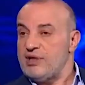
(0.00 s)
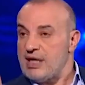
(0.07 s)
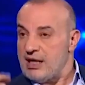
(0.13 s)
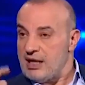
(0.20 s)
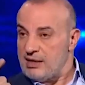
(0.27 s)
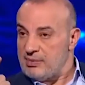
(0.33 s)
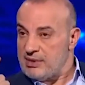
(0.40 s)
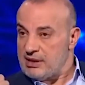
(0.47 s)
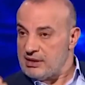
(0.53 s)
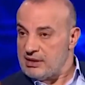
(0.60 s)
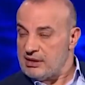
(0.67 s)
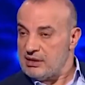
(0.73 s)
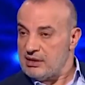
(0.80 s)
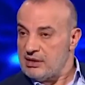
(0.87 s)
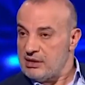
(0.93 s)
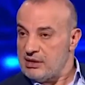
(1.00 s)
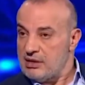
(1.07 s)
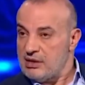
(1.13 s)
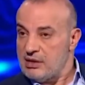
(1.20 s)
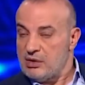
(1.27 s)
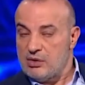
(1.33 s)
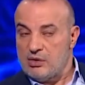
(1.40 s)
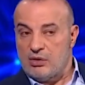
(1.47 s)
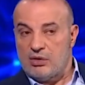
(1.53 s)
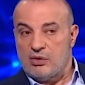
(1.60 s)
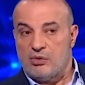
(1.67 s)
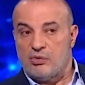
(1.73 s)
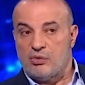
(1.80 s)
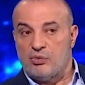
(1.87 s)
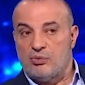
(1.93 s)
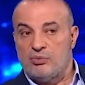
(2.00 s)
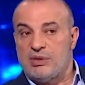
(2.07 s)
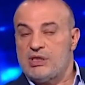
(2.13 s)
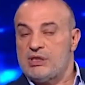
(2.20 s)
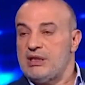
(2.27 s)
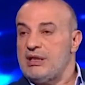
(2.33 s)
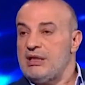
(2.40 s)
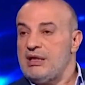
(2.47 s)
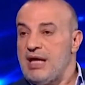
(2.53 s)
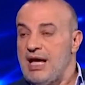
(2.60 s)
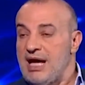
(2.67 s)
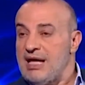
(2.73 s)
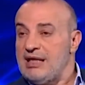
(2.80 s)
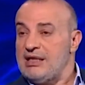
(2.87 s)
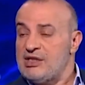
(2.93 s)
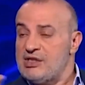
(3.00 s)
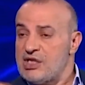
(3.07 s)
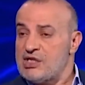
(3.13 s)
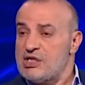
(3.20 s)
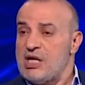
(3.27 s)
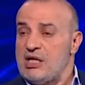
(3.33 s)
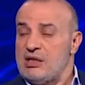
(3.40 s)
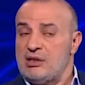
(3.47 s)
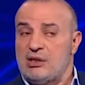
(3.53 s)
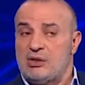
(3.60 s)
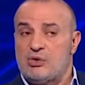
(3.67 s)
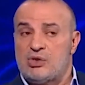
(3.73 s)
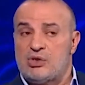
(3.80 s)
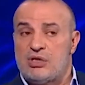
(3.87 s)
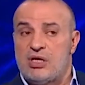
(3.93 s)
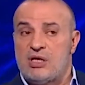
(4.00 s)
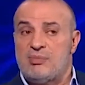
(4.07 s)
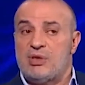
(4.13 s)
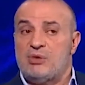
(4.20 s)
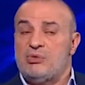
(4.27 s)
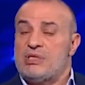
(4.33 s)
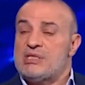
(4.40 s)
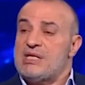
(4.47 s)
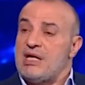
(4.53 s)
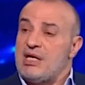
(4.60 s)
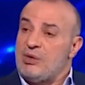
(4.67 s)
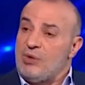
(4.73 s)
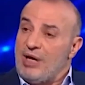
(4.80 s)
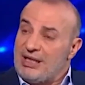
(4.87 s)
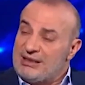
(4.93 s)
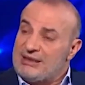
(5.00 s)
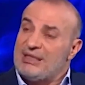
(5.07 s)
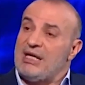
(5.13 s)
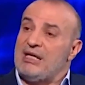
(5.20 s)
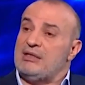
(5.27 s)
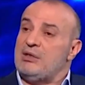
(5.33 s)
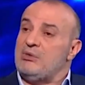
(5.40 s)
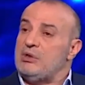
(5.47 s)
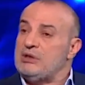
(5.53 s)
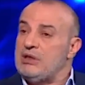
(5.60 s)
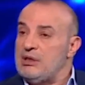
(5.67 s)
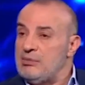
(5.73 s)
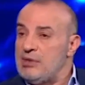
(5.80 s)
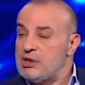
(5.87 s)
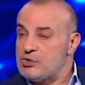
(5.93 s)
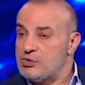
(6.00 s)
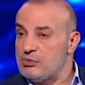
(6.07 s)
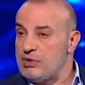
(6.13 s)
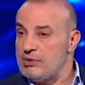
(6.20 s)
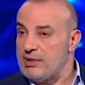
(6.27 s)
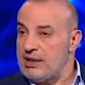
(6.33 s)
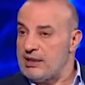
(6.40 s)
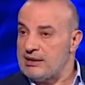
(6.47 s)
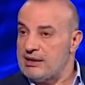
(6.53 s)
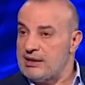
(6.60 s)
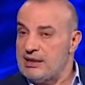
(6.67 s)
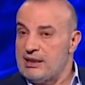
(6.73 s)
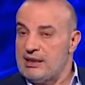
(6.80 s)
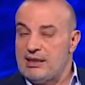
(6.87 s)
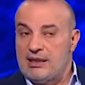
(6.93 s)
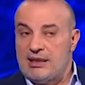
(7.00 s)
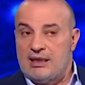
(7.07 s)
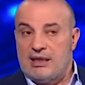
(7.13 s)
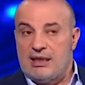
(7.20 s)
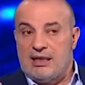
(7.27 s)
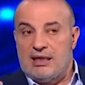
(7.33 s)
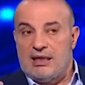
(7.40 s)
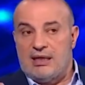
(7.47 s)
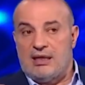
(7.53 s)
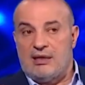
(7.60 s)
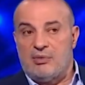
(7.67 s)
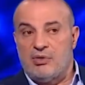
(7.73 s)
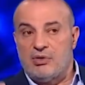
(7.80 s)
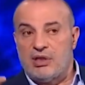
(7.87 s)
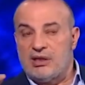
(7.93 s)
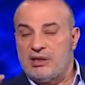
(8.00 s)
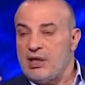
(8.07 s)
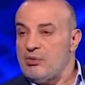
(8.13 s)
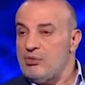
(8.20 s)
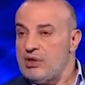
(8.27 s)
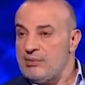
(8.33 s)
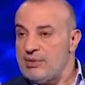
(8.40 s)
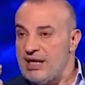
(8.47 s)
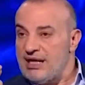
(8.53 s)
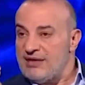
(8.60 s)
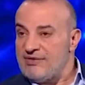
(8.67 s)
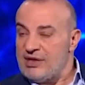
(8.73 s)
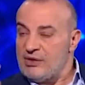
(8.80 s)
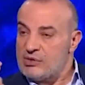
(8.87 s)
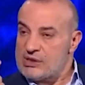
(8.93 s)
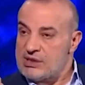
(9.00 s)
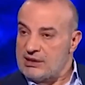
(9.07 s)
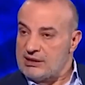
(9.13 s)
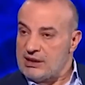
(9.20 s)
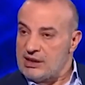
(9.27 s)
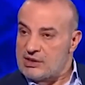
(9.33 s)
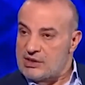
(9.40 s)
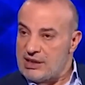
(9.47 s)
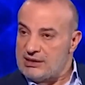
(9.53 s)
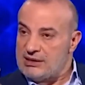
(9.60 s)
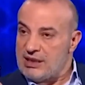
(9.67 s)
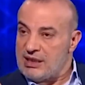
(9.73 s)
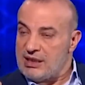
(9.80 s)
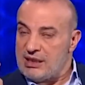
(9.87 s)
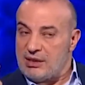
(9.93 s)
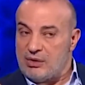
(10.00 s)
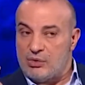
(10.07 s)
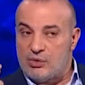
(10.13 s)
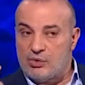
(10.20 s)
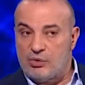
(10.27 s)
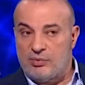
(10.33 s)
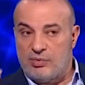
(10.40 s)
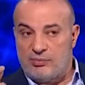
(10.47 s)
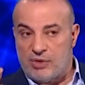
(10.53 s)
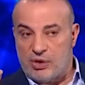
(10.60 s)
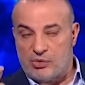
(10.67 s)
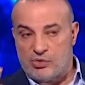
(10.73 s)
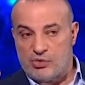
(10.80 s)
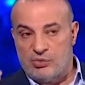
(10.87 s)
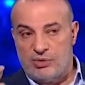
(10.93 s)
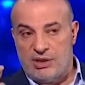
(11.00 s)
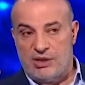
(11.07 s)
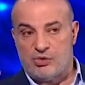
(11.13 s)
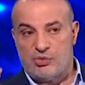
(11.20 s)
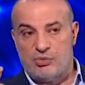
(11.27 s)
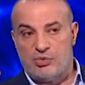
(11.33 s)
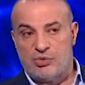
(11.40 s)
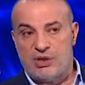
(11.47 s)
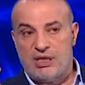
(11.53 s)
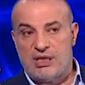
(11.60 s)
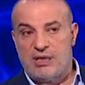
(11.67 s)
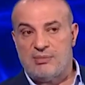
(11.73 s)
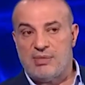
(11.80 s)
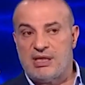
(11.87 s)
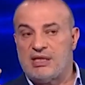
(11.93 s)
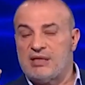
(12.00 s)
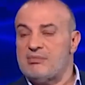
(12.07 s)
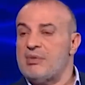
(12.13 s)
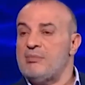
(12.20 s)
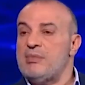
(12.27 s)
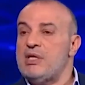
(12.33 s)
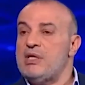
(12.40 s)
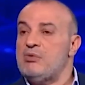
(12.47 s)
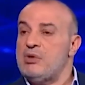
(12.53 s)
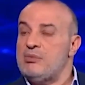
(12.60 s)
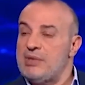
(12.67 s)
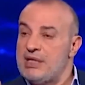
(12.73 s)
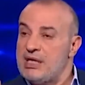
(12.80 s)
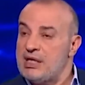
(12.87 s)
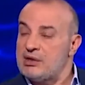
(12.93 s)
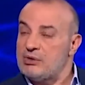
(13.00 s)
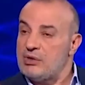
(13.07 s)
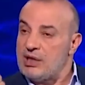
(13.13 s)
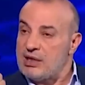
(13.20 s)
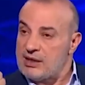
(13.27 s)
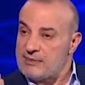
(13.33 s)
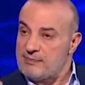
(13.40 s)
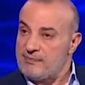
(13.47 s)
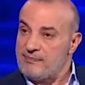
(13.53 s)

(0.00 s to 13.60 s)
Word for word: في رقابه وبيضل حالة جشع عند التجار بدهم يستغلوا حتى هذا الوضع المأزوم بالبلد البنك الدولي بال 2019 قدر الهروب من الرسوم الجمركية بين 800 والمليار دولار